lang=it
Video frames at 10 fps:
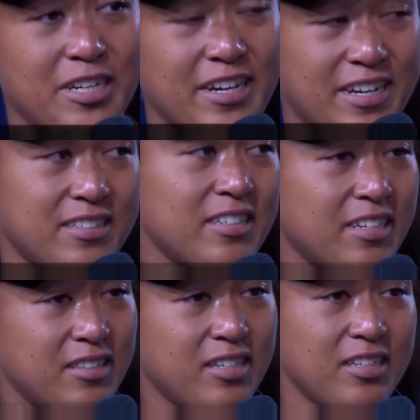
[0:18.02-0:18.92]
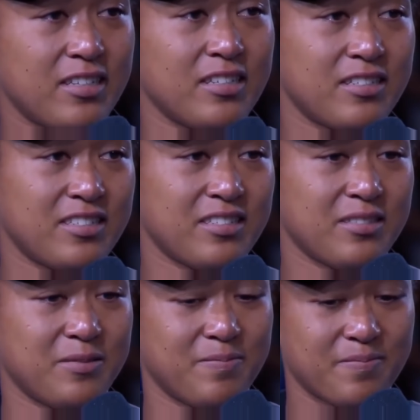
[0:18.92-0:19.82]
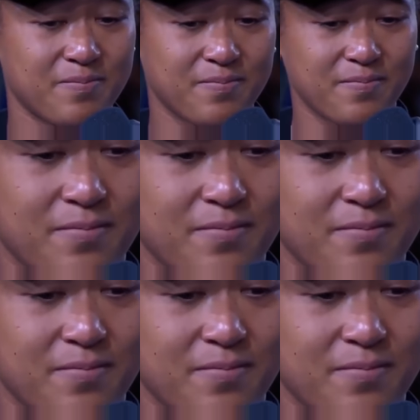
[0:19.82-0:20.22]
sorry it had to end like this um...